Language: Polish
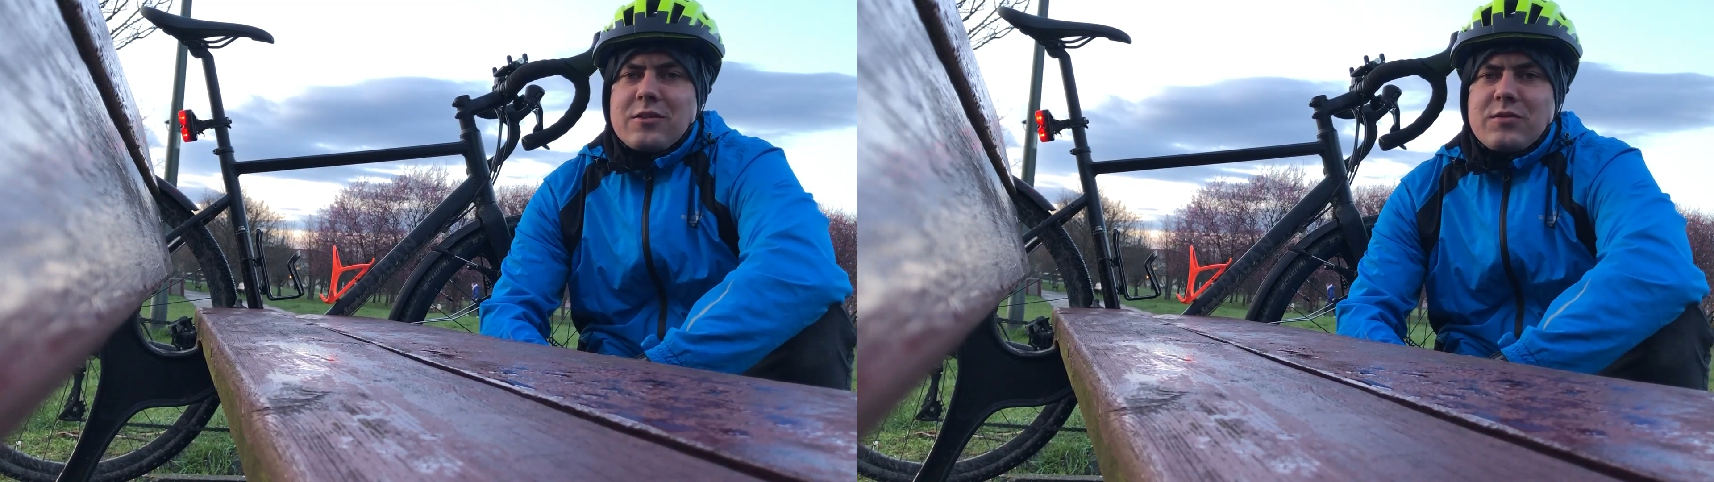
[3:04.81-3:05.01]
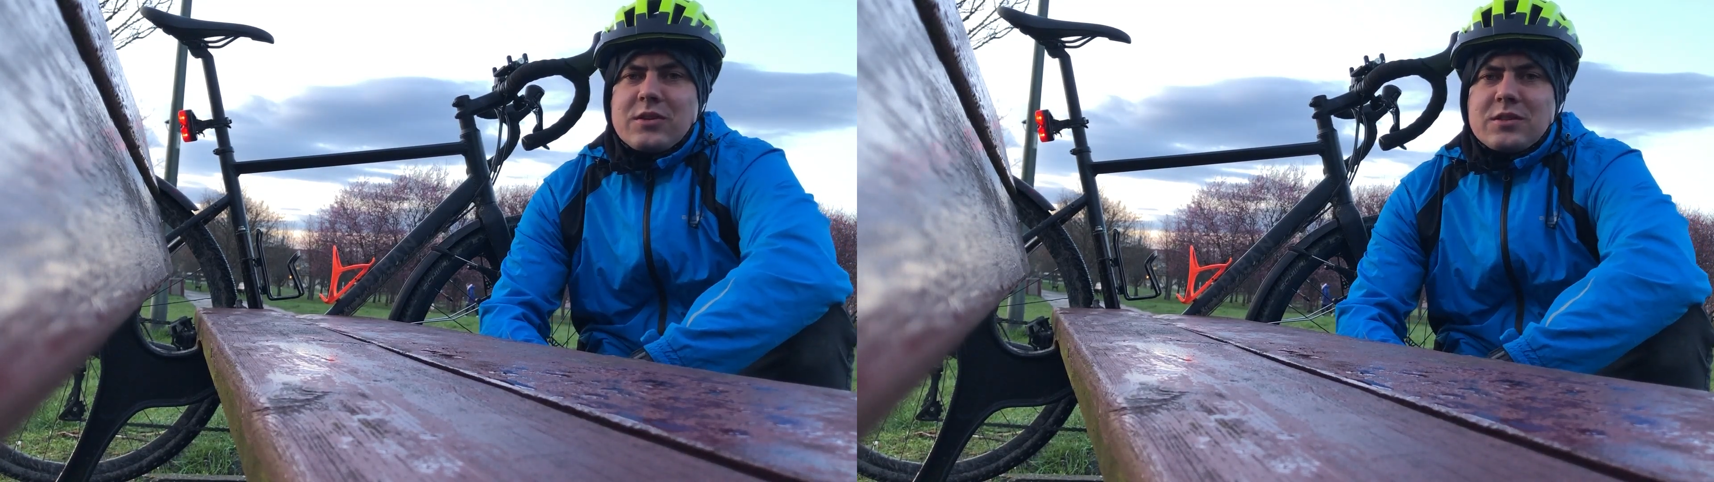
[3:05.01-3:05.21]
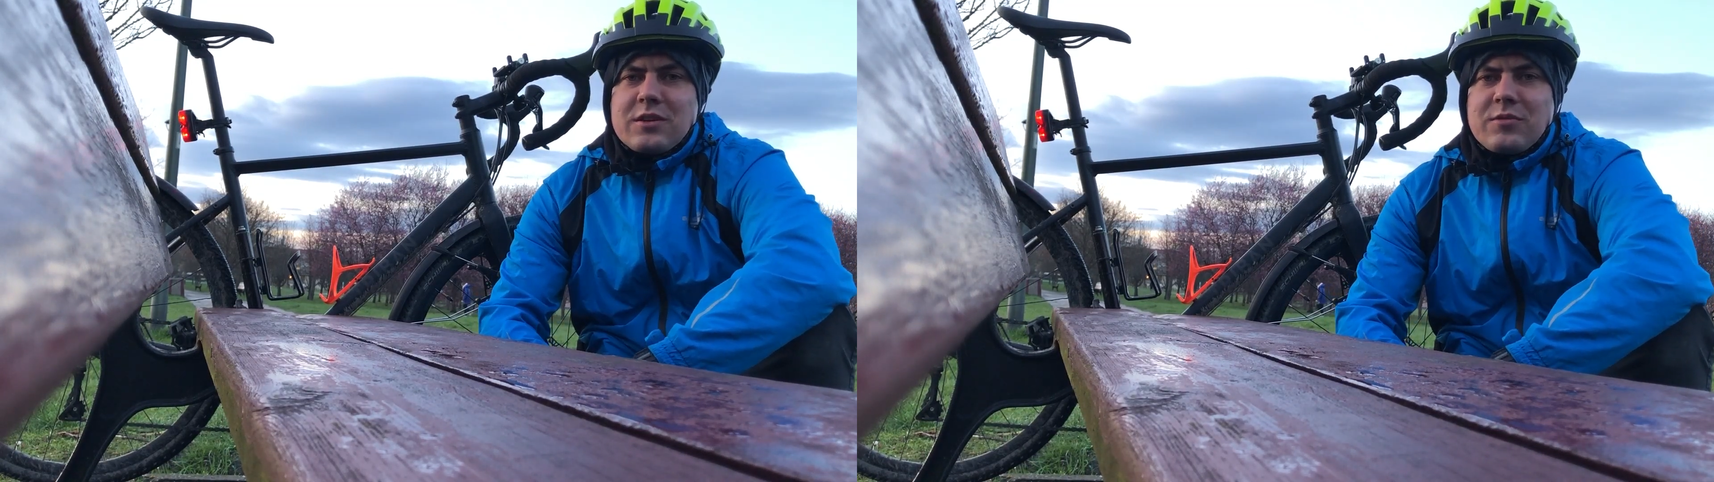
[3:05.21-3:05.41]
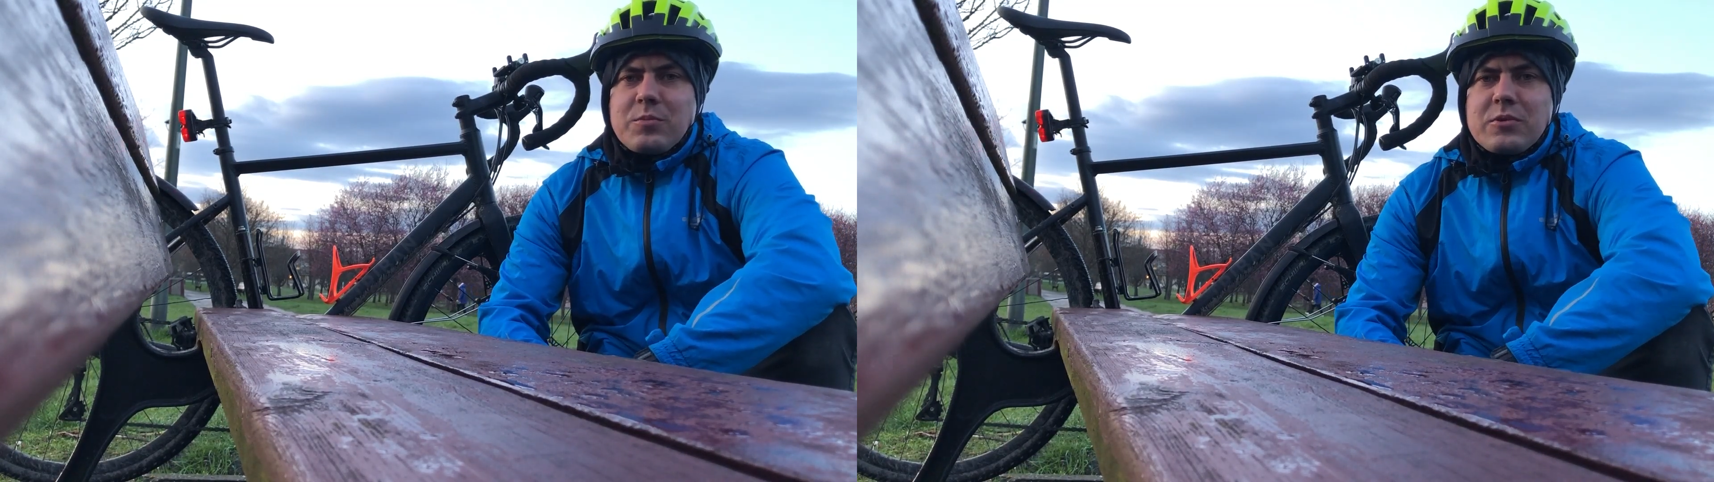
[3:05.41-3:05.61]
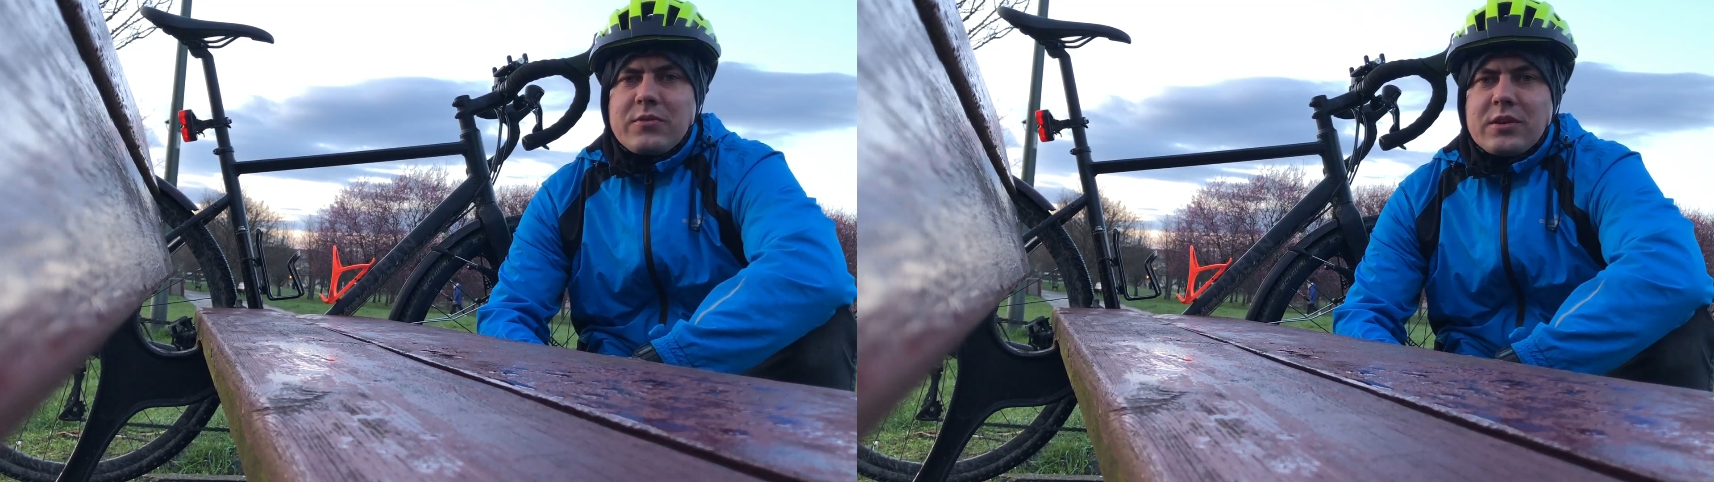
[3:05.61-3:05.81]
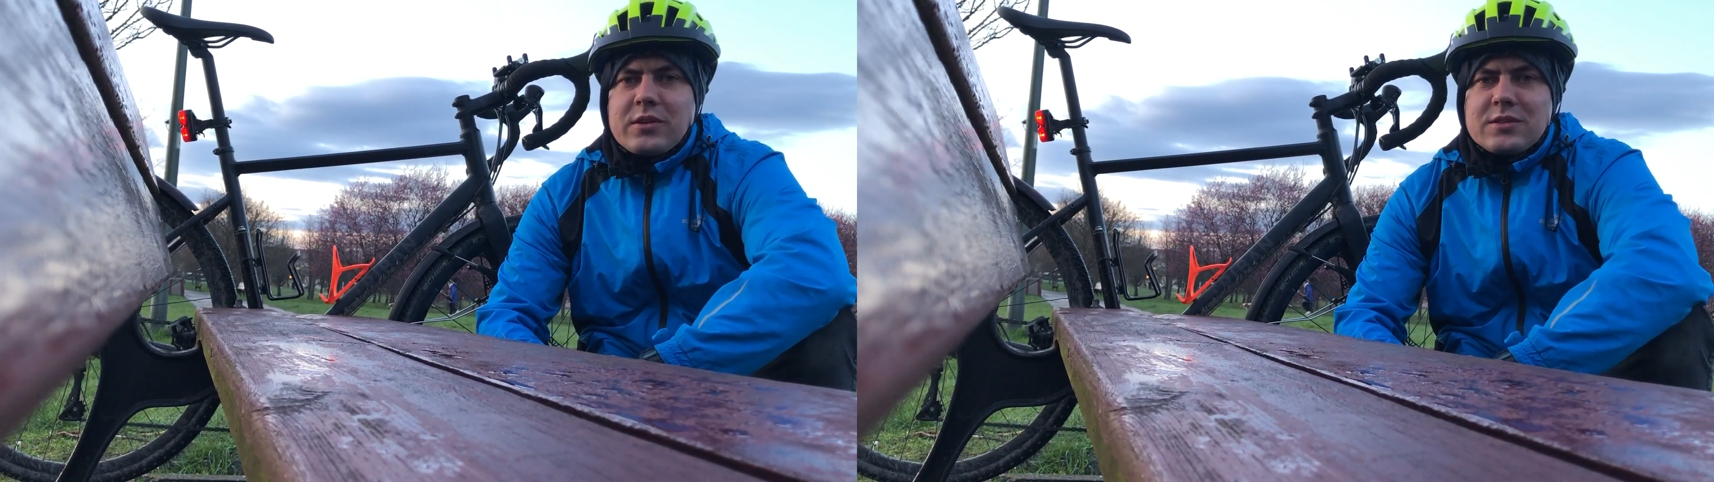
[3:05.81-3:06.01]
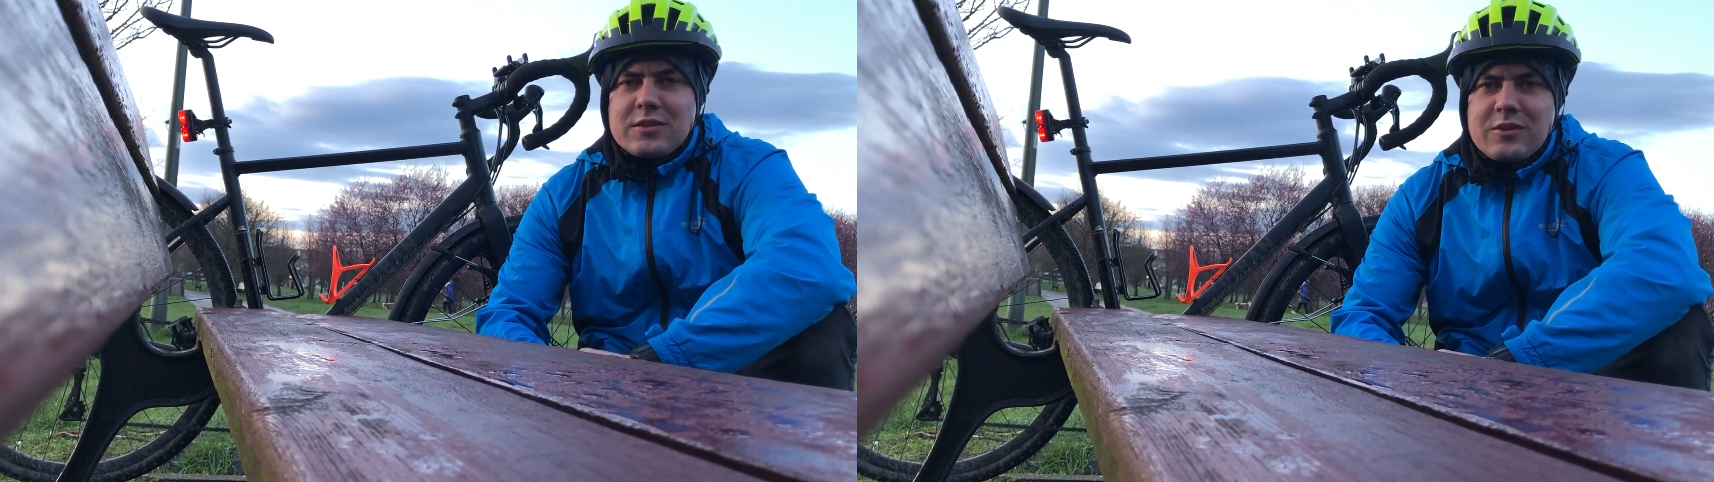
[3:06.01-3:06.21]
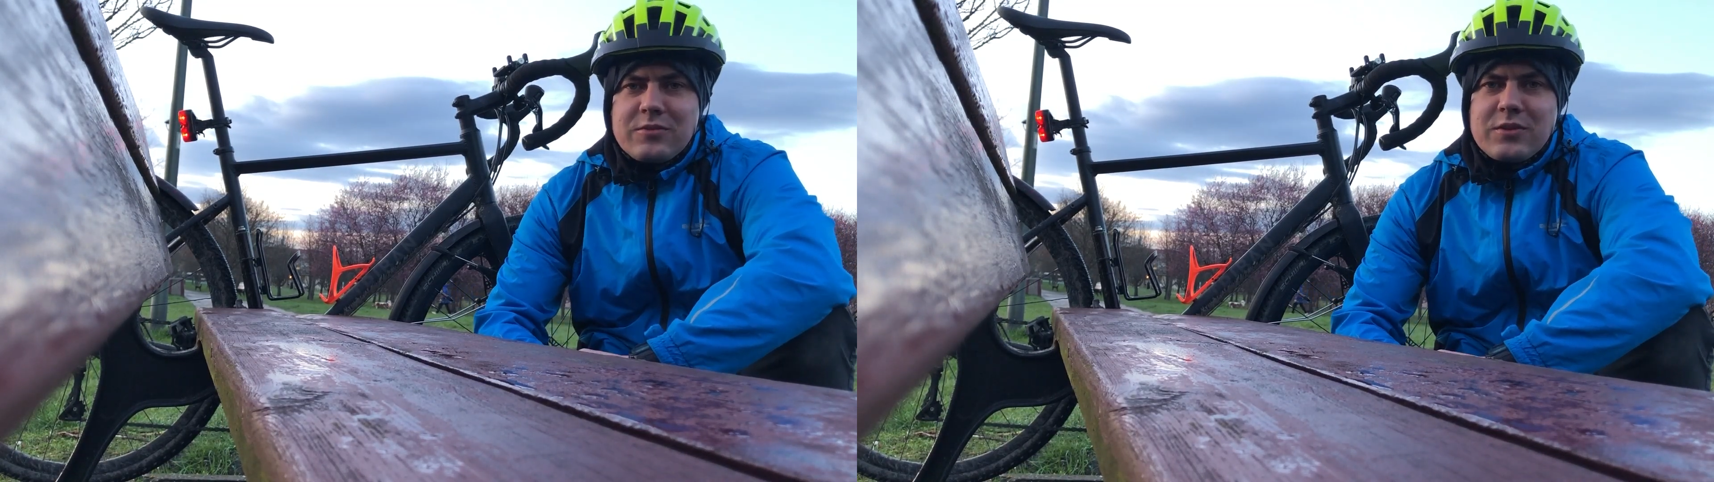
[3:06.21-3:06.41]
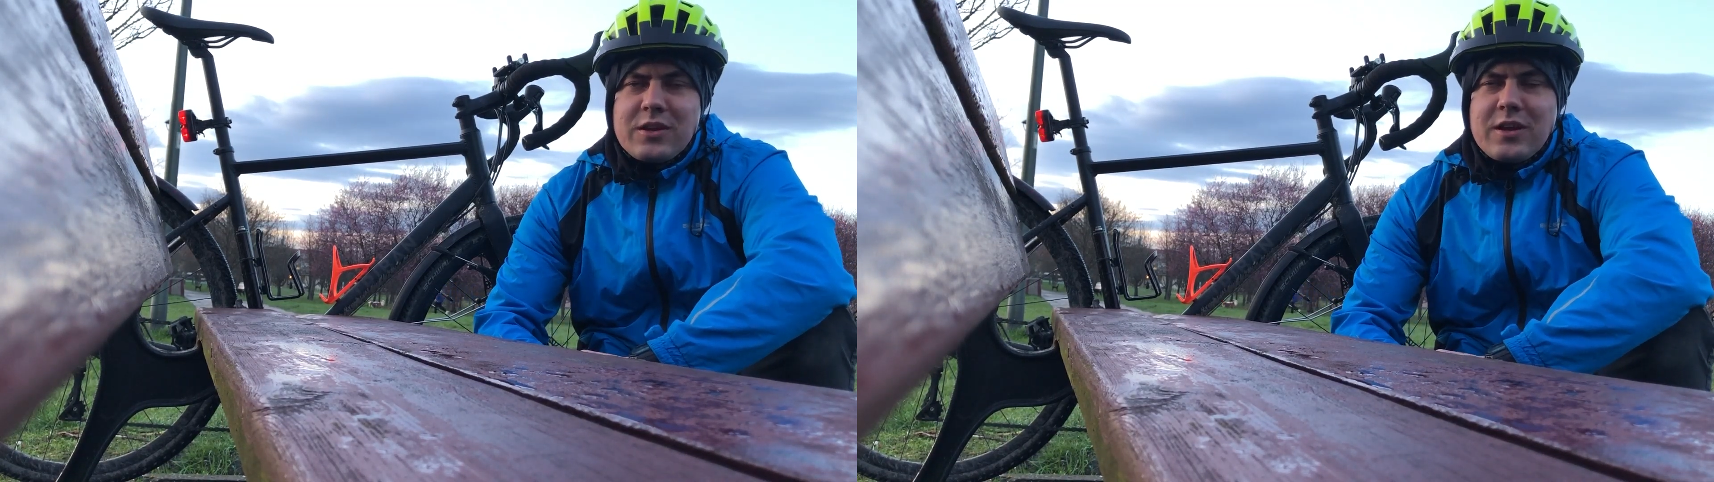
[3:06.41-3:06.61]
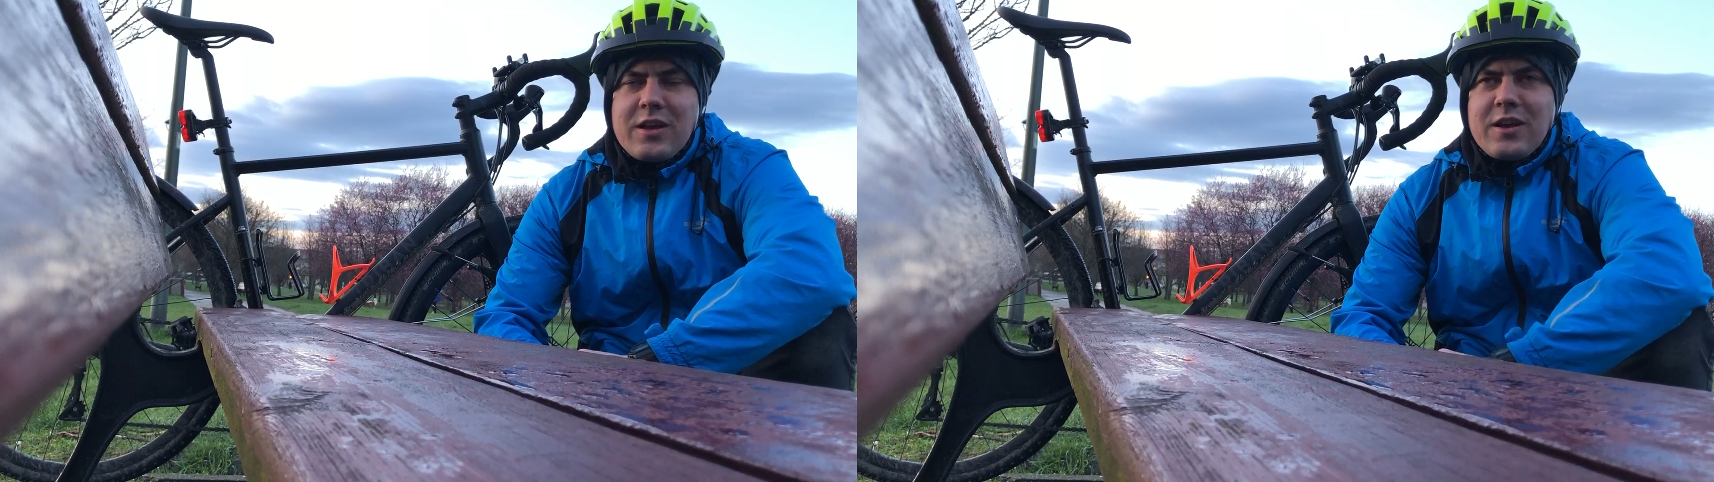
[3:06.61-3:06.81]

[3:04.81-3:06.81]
rowerze wpływa na zdrowie,